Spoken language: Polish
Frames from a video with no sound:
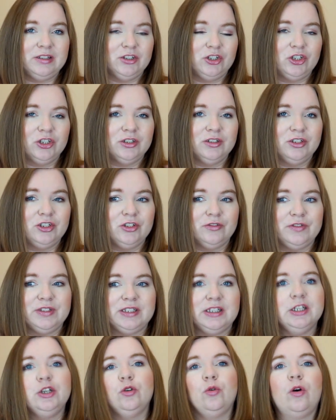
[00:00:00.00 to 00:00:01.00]
czy, czy w
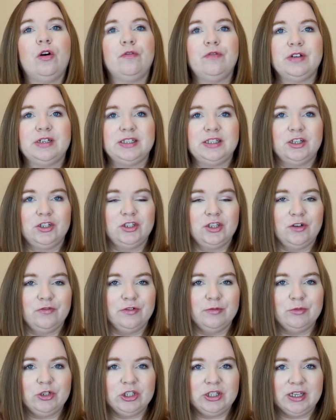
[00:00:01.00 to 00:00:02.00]
stylu
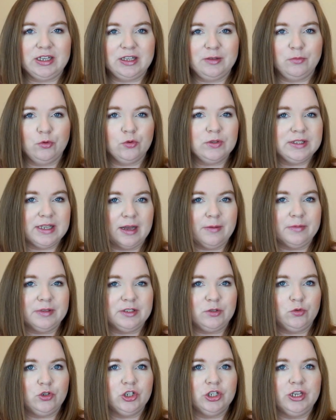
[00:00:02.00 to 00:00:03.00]
oversize'owym, czy taki był
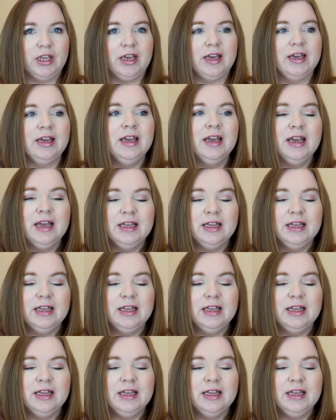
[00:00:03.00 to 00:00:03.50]
zamysł, czy nie.